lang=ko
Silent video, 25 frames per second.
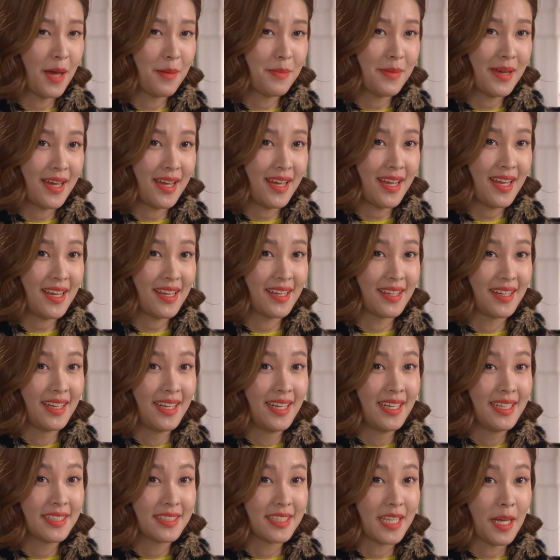아마
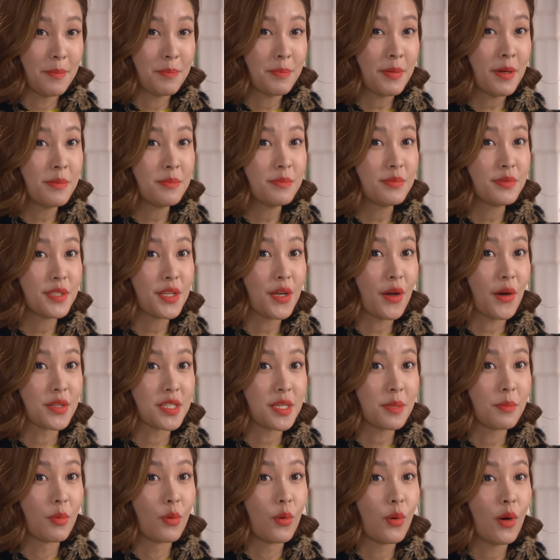남편분이
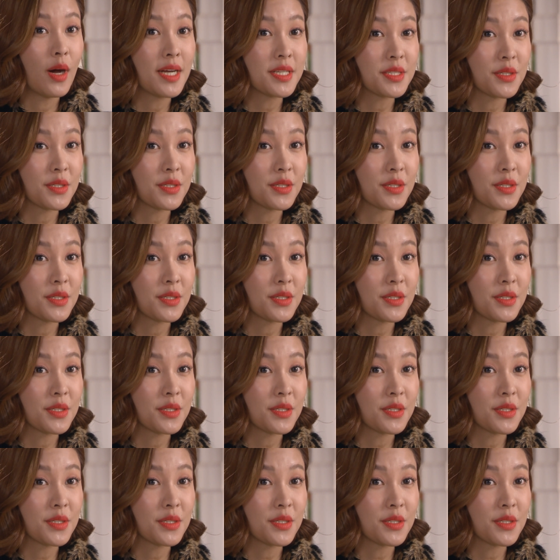어제 뭐